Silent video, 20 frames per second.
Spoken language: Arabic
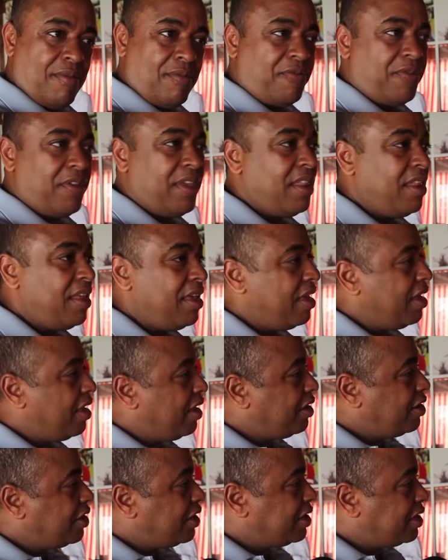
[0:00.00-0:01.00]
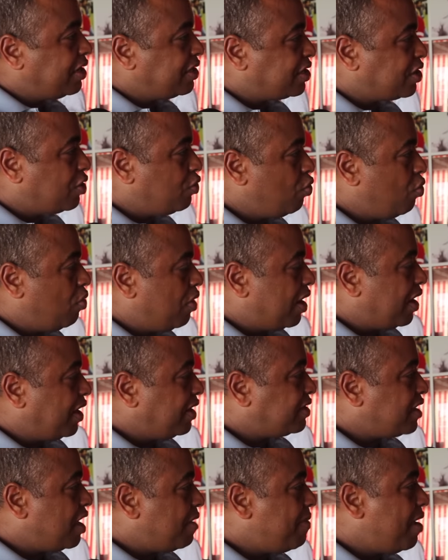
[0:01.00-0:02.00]
فين يسكنوا
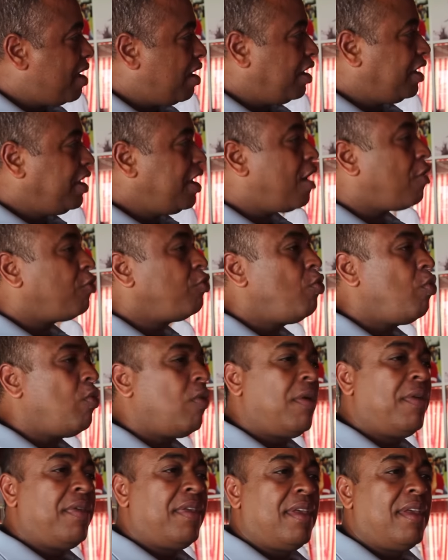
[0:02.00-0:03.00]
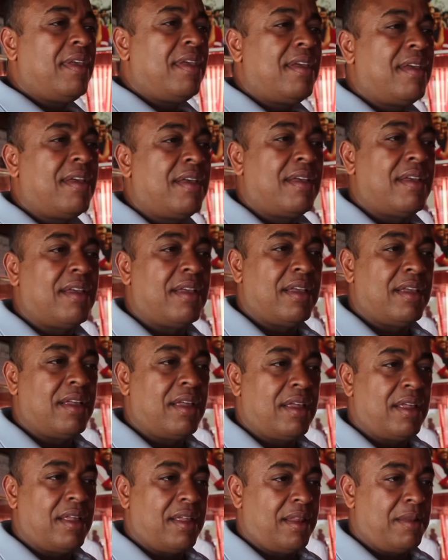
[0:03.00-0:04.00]
ريتما ياخذوا
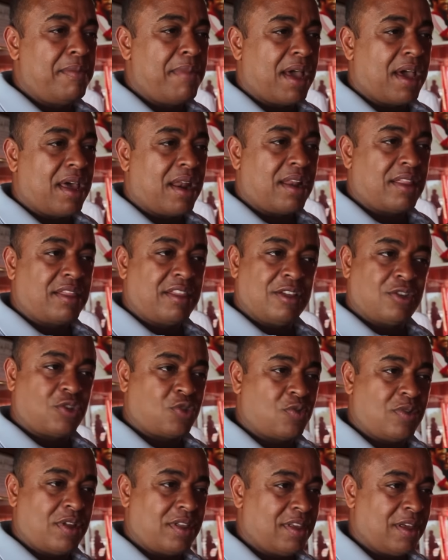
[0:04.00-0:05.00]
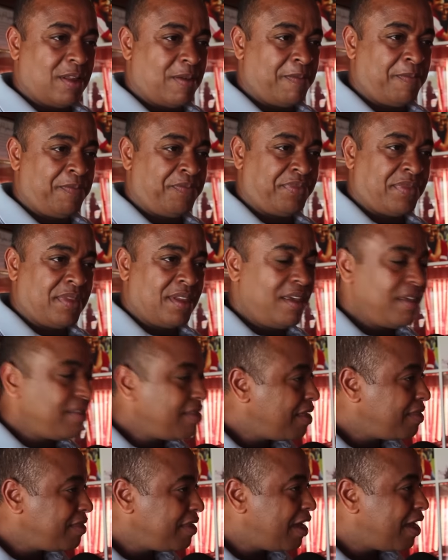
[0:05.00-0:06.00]
المقرات ديال السكنه ديالهم
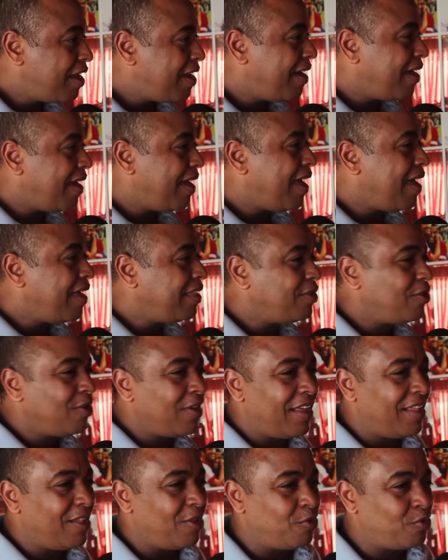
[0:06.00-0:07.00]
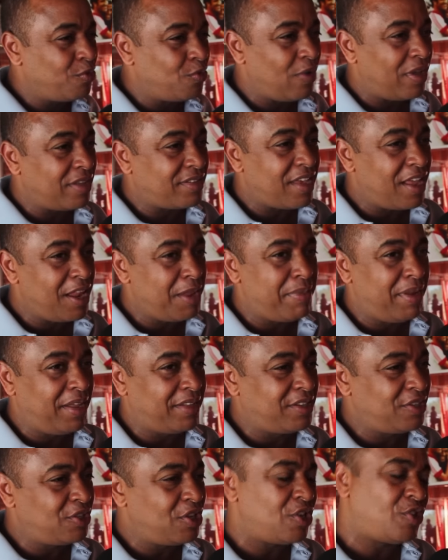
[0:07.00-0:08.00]
اذا ديارة هذا اساليب
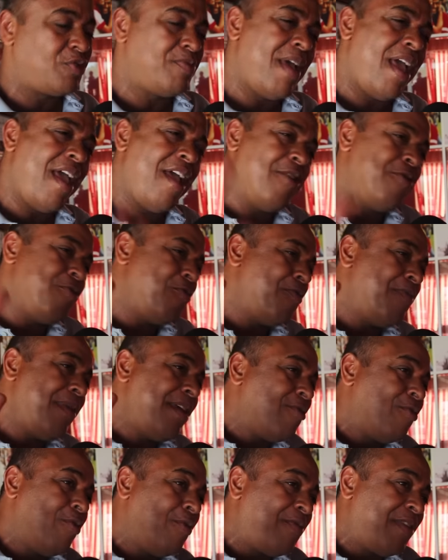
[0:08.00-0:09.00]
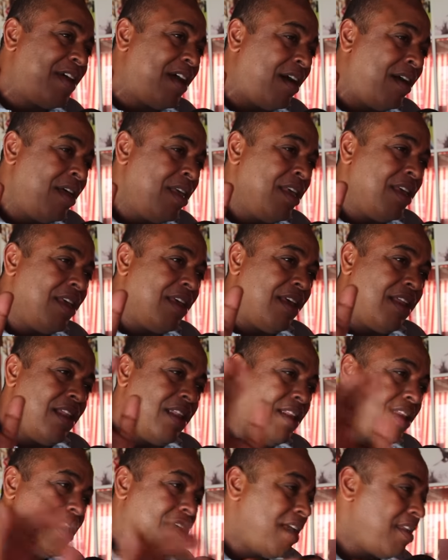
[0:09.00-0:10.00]
الاحتجاج ما عنده ما يقول فيها
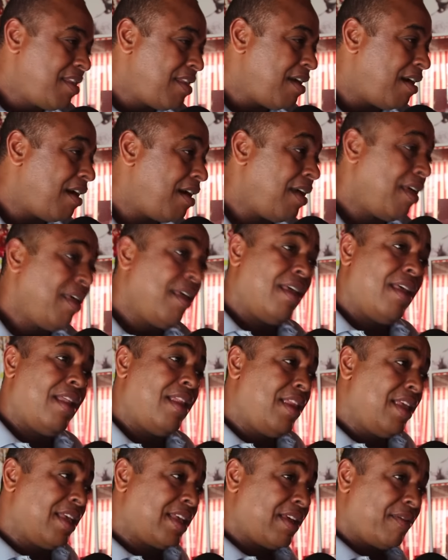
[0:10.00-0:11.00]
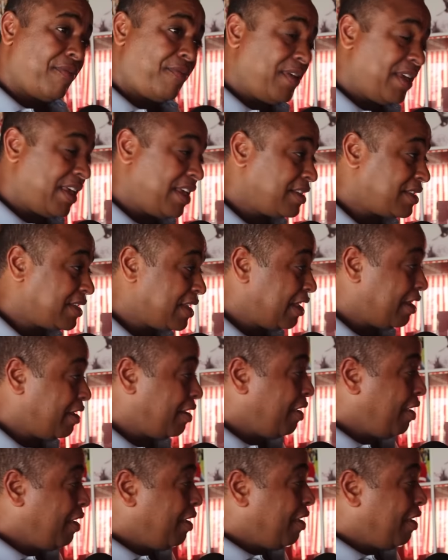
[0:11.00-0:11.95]
لان اللي فين كيسكن